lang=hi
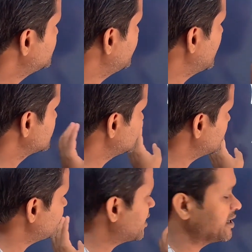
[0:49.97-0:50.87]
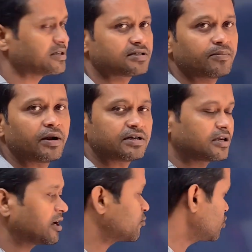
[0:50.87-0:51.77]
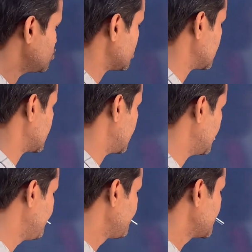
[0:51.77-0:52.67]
सी फ्लेक्सी कैप आई सी सी मल्टी कैप को जोड़ सकते हैं